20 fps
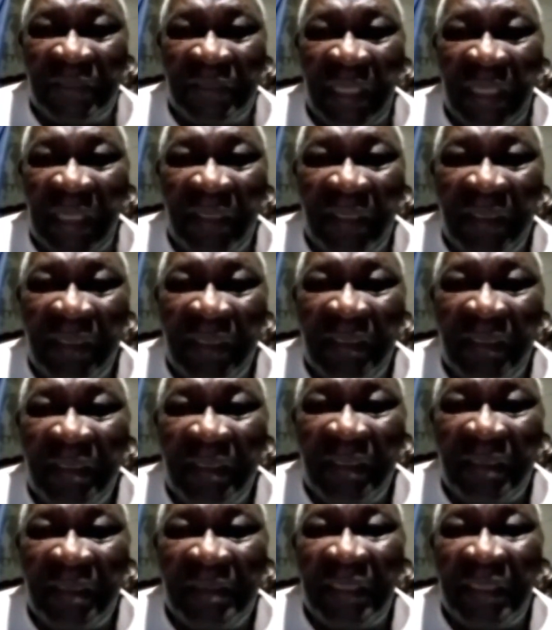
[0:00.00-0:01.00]
Já
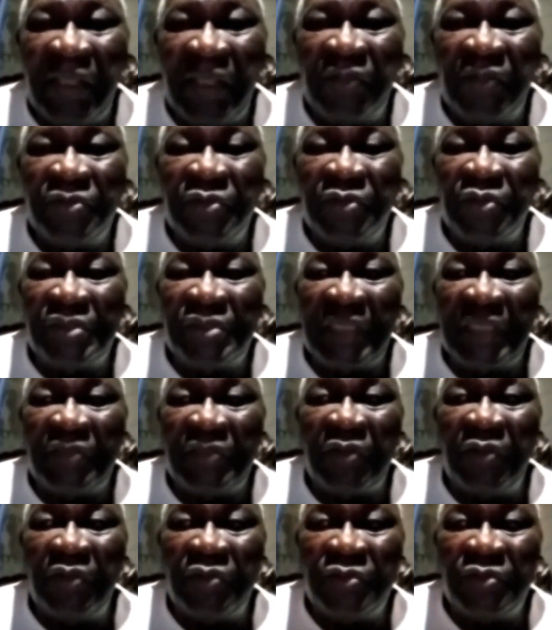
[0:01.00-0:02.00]
tem os outros, já
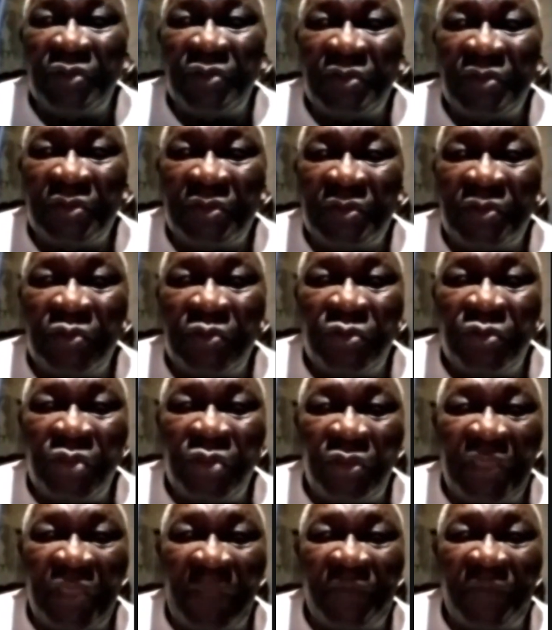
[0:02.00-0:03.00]
estão, os do
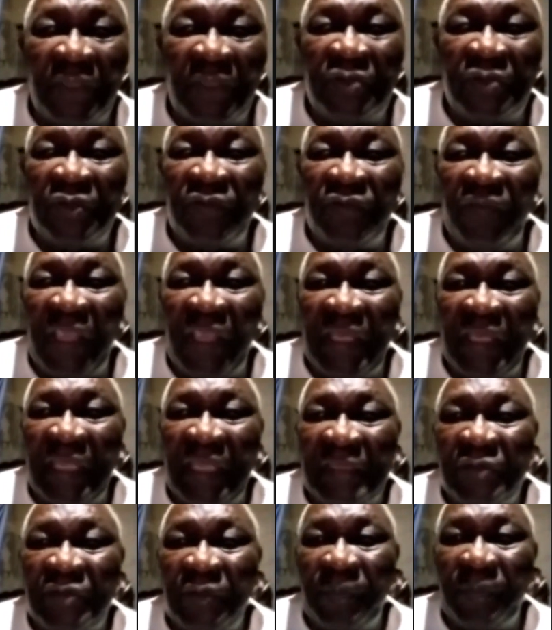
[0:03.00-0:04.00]
teu tempo estão tudo velho,
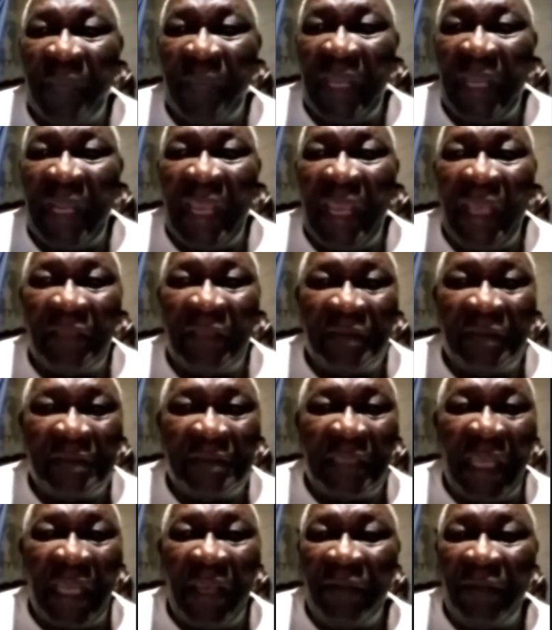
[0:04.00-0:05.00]
já tudo parado e
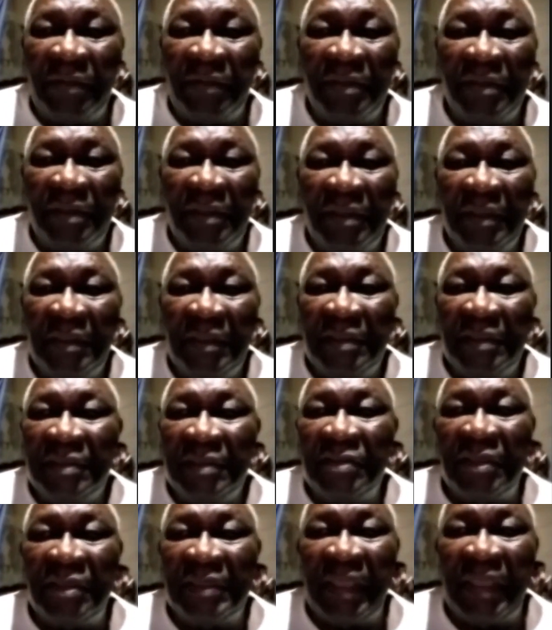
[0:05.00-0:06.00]
tal.
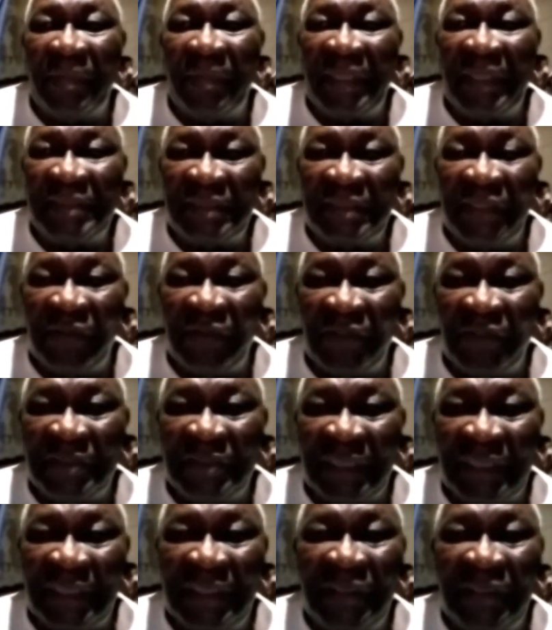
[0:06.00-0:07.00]
Não tem mais esse
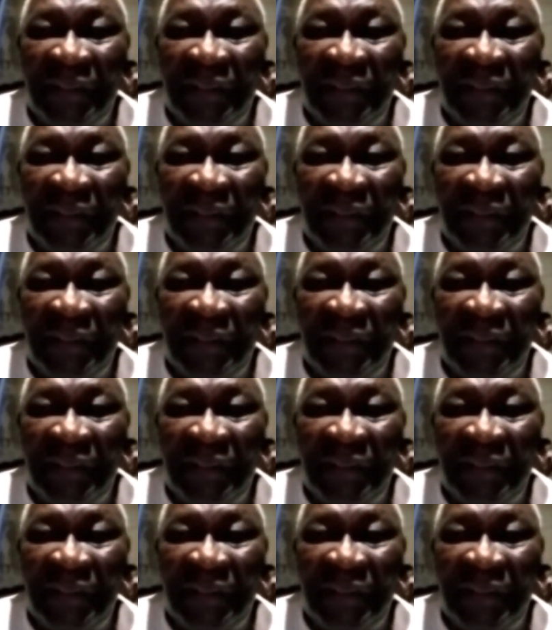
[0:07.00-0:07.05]
negócio aqui,